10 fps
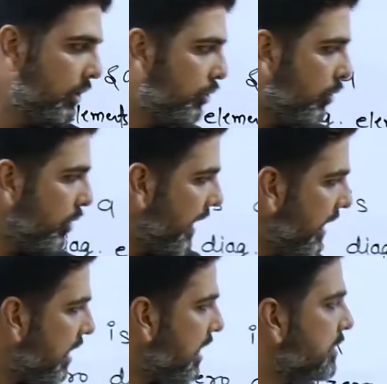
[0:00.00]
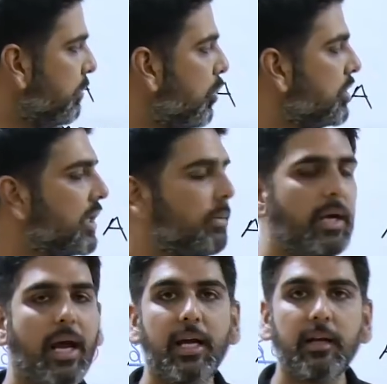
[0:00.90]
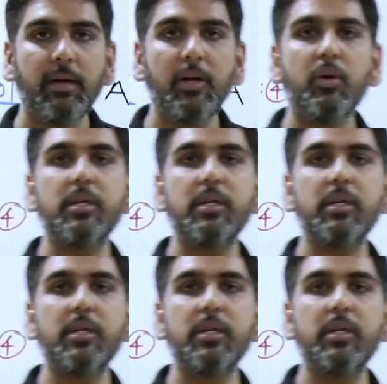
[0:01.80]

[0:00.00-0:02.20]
तो ए ट्रांसपोज की भी आइगन वैल्यू